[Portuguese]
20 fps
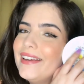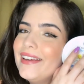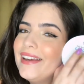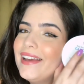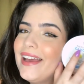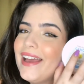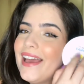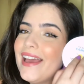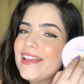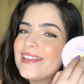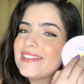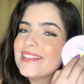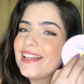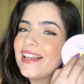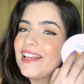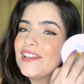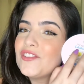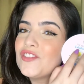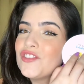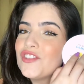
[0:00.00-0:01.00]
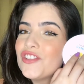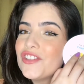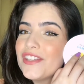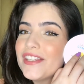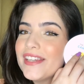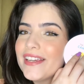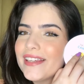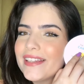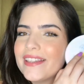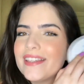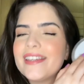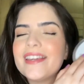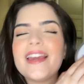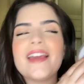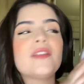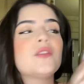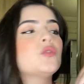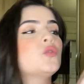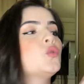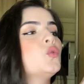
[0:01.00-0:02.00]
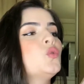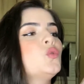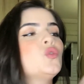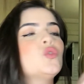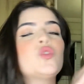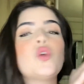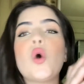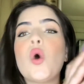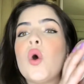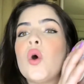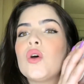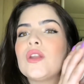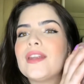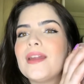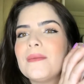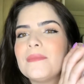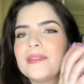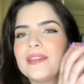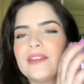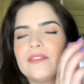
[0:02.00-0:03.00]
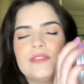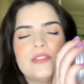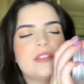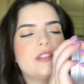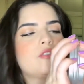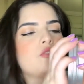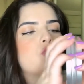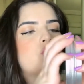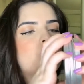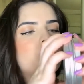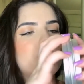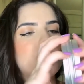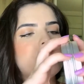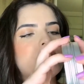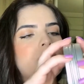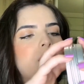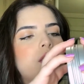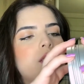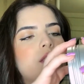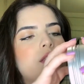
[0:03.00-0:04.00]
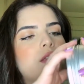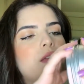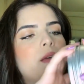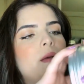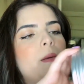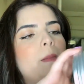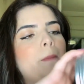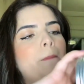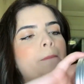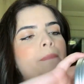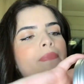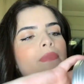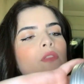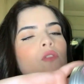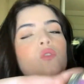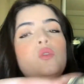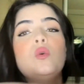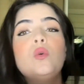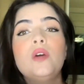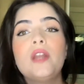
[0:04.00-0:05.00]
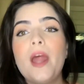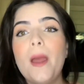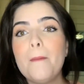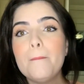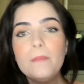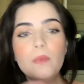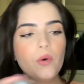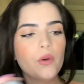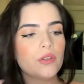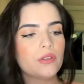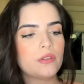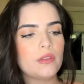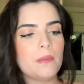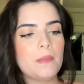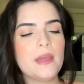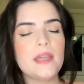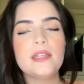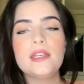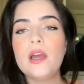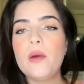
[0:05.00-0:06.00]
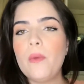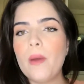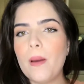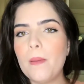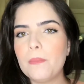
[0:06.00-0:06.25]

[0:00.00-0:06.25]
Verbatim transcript: essa latinha aqui é tudo na minha vida, juro pra vocês. Dura muito também, não é um